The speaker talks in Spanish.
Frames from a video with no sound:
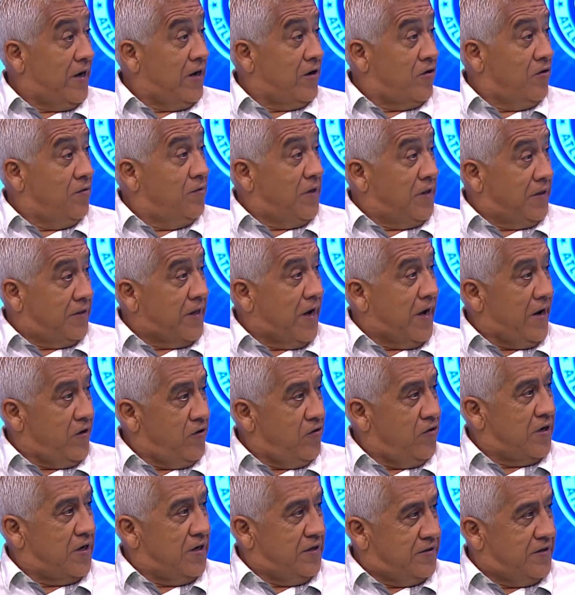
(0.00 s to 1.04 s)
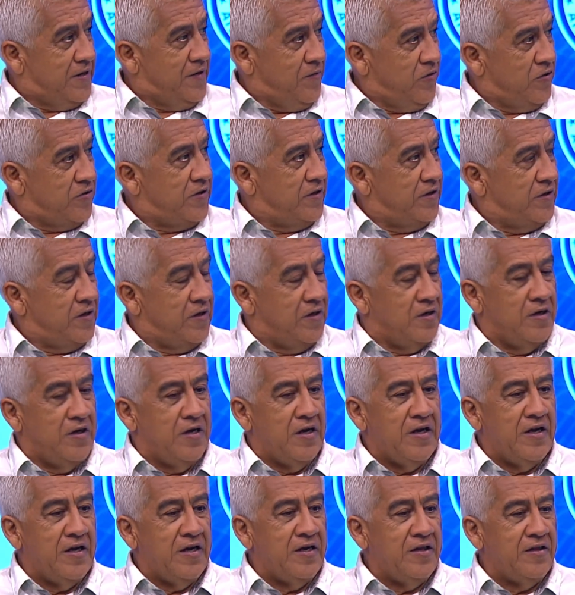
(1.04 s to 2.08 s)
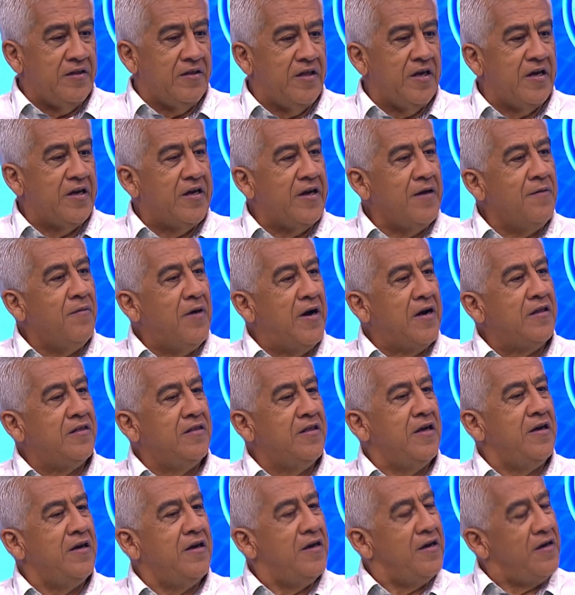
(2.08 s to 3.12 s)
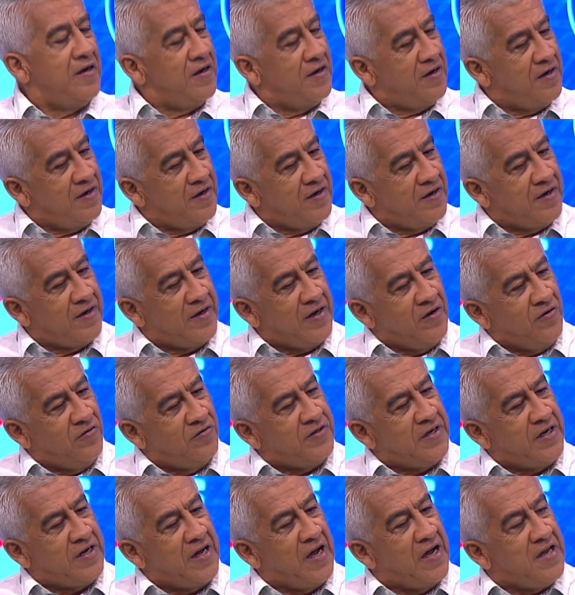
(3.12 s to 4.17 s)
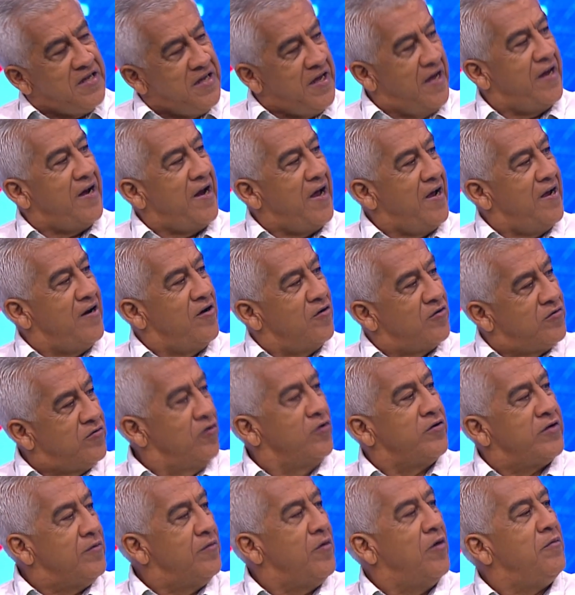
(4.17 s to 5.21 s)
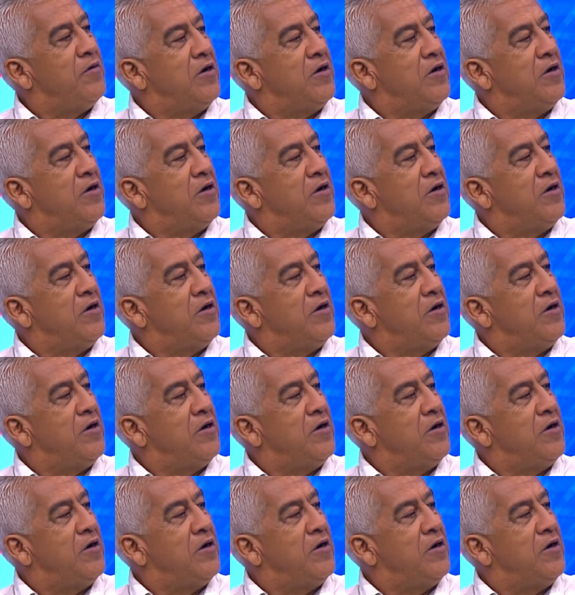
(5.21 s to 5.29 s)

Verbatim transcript: del comentario que hicimos eh, de que Marte que no se cayera en los últimos